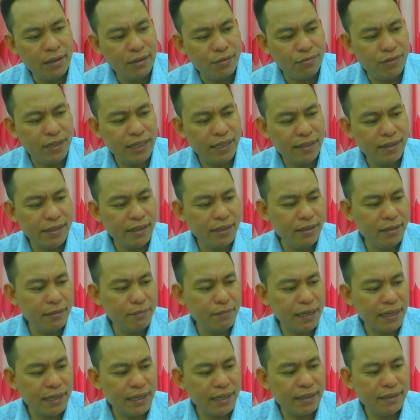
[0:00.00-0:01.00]
vì như
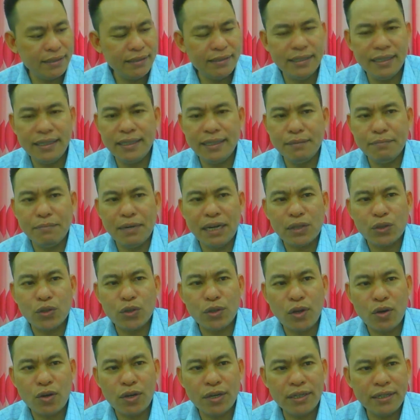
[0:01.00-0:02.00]
mà những gì mà
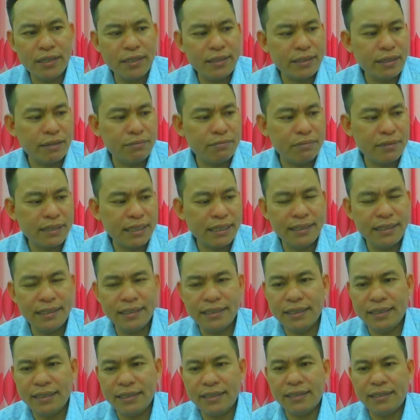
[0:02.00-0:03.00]
tôi nói trong
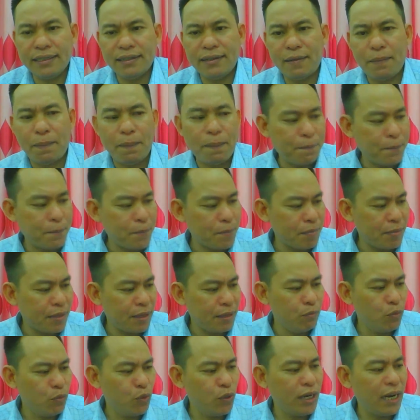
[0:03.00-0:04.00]
cái uh,
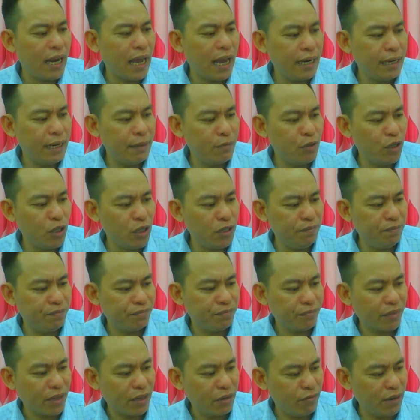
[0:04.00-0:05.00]
buổi live đêm hôm
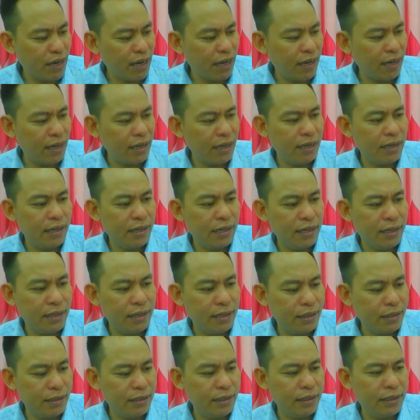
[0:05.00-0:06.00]

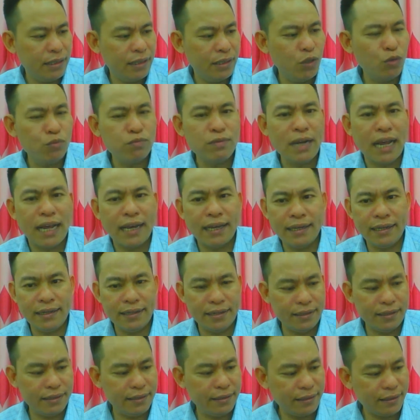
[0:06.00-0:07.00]
và lúc nãy
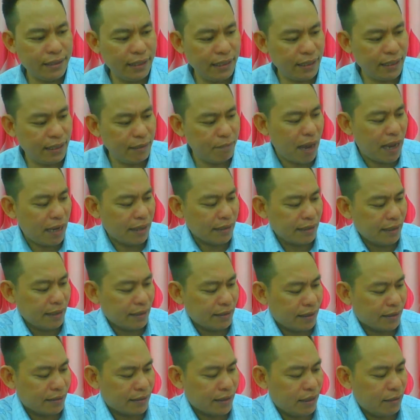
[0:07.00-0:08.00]
thì cái bản chất
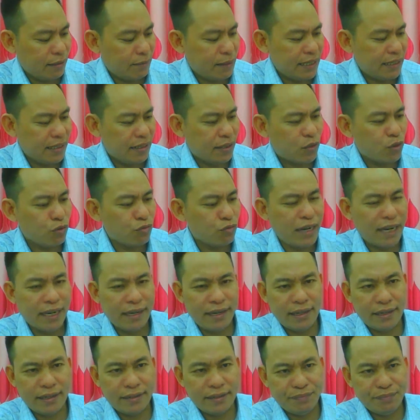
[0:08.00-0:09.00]
thực sự bây giờ con
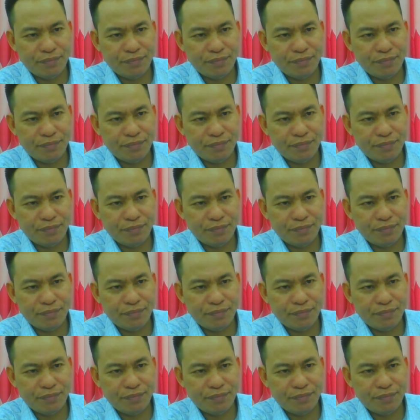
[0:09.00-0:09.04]
ven đó